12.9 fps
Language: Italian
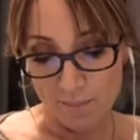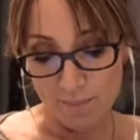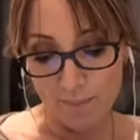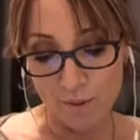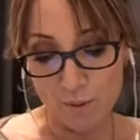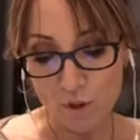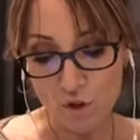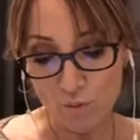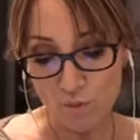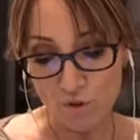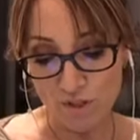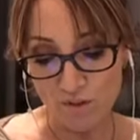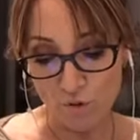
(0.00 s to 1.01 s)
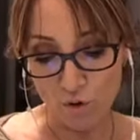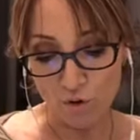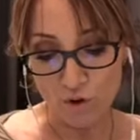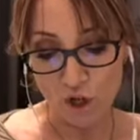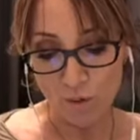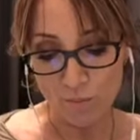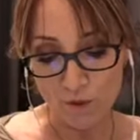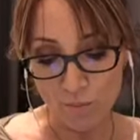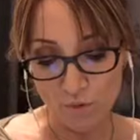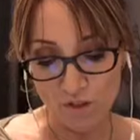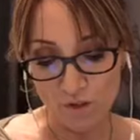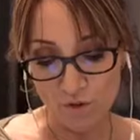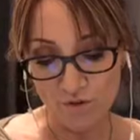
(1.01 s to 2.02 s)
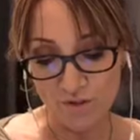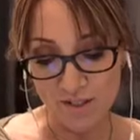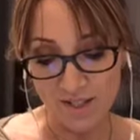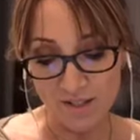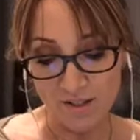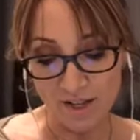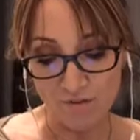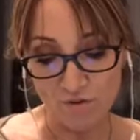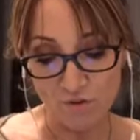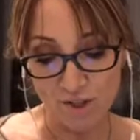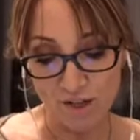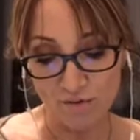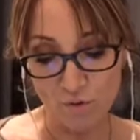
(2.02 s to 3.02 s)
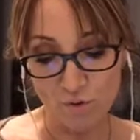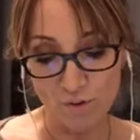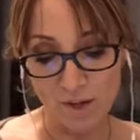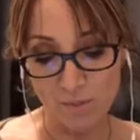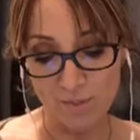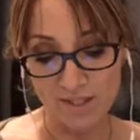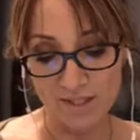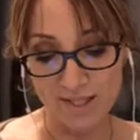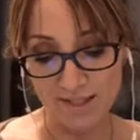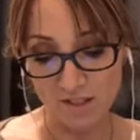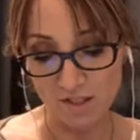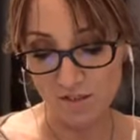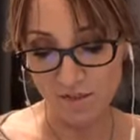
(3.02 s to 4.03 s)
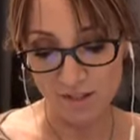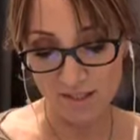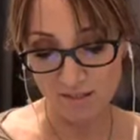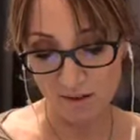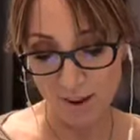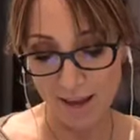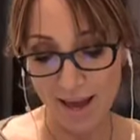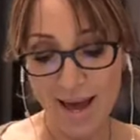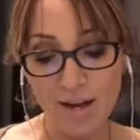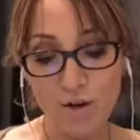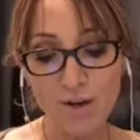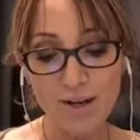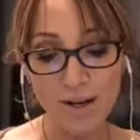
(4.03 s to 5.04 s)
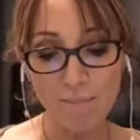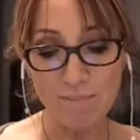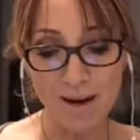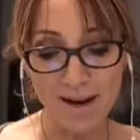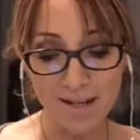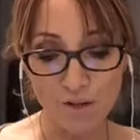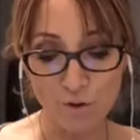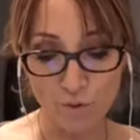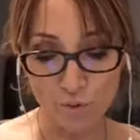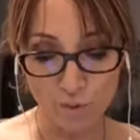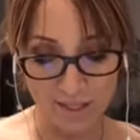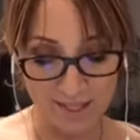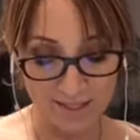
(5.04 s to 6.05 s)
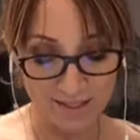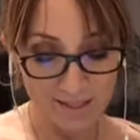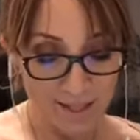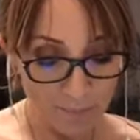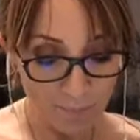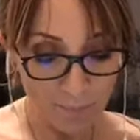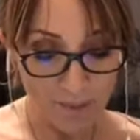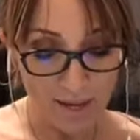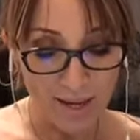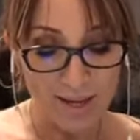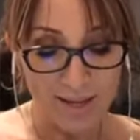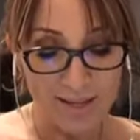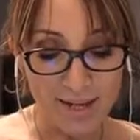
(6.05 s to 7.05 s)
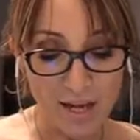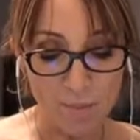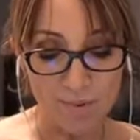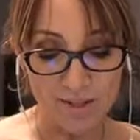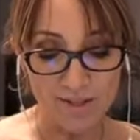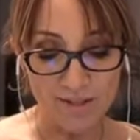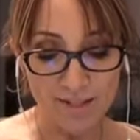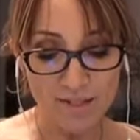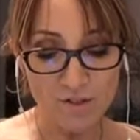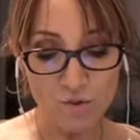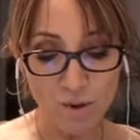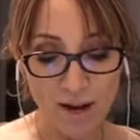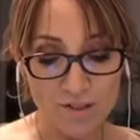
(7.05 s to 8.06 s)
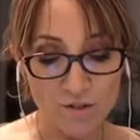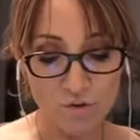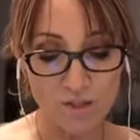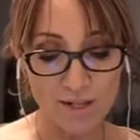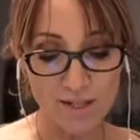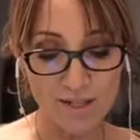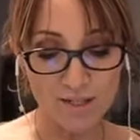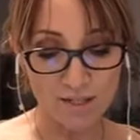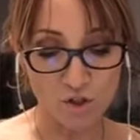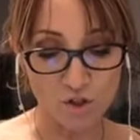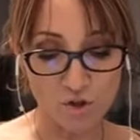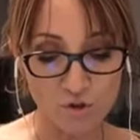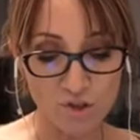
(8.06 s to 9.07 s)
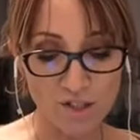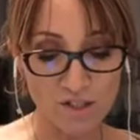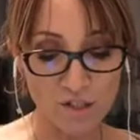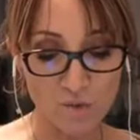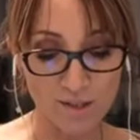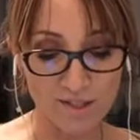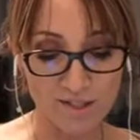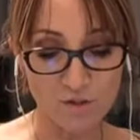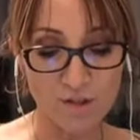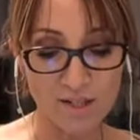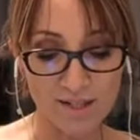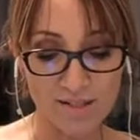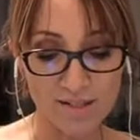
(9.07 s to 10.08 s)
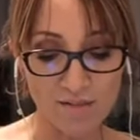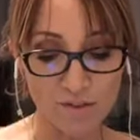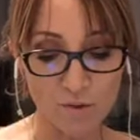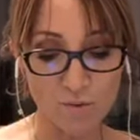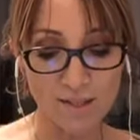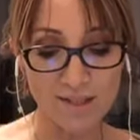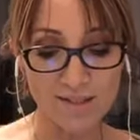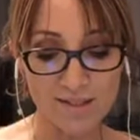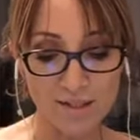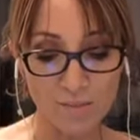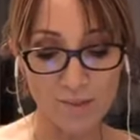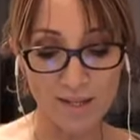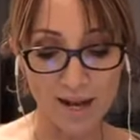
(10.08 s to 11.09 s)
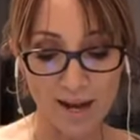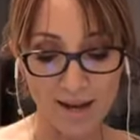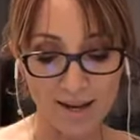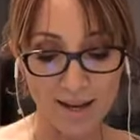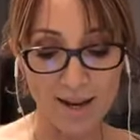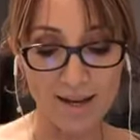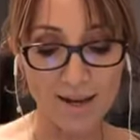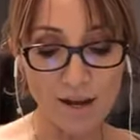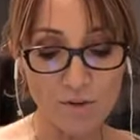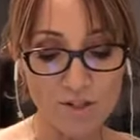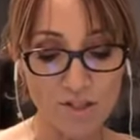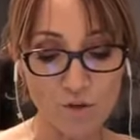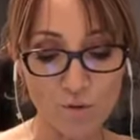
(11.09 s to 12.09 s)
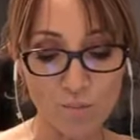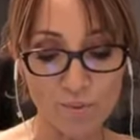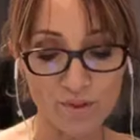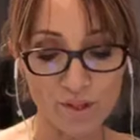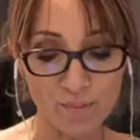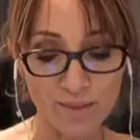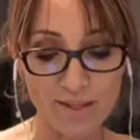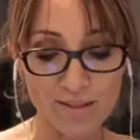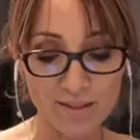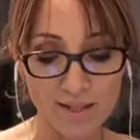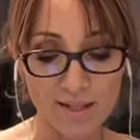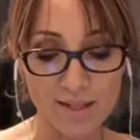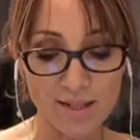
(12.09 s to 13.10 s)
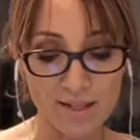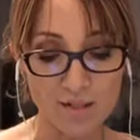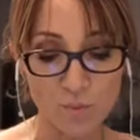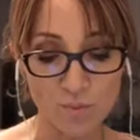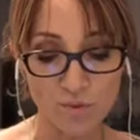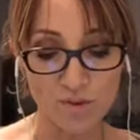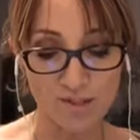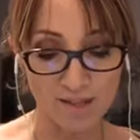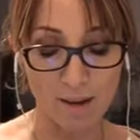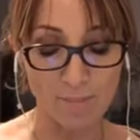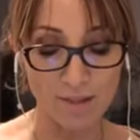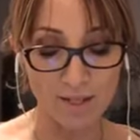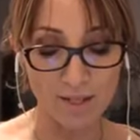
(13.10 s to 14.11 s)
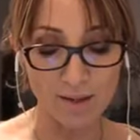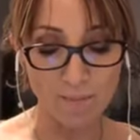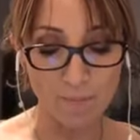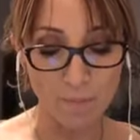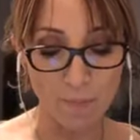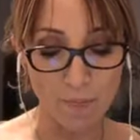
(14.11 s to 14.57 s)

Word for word: Per questo motivo, con lo scopo di poter offrire ai tavolo di lavoro una rappresentanza significativa, beh, ecco il rammarico quindi che, prendendo atto dell'incresciosa situazione che si è venuta a determinare a causa di comportamenti irresponsabili,